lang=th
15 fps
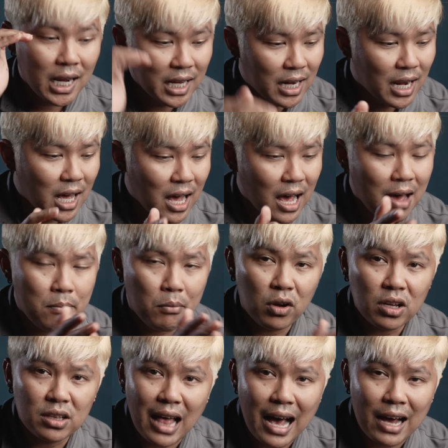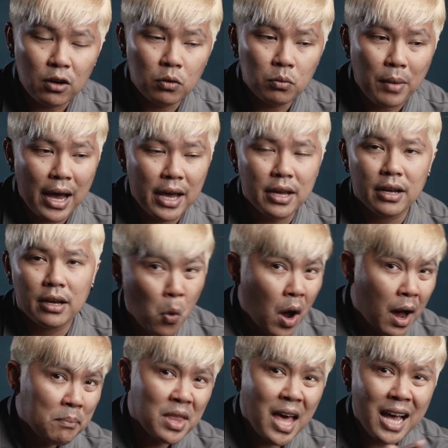เลทราคามันก็จะต่างกันลงไป ค
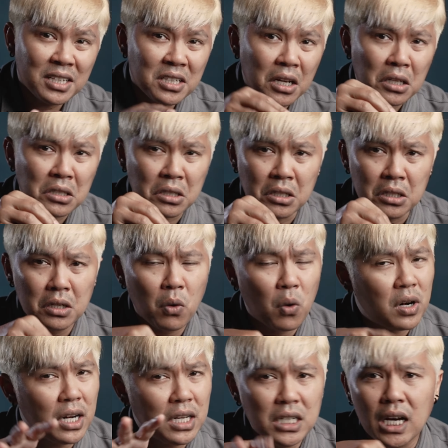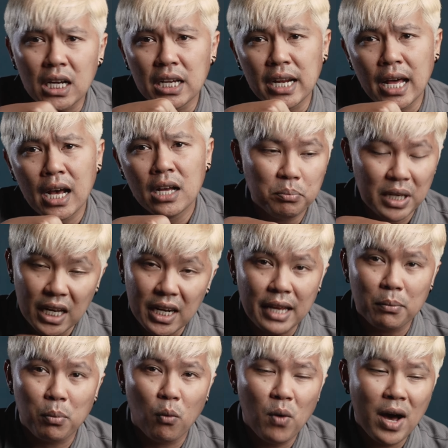วามน่าเชื่อถือคนละเรื่องเลยนะมิเรเล
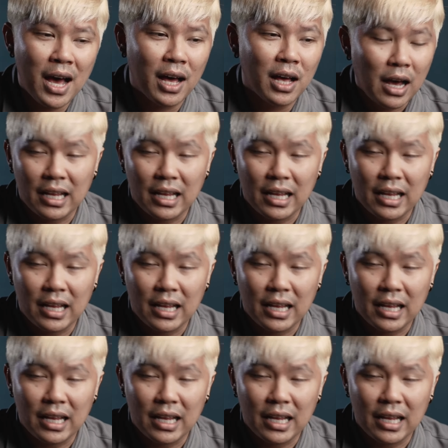ตผมว่า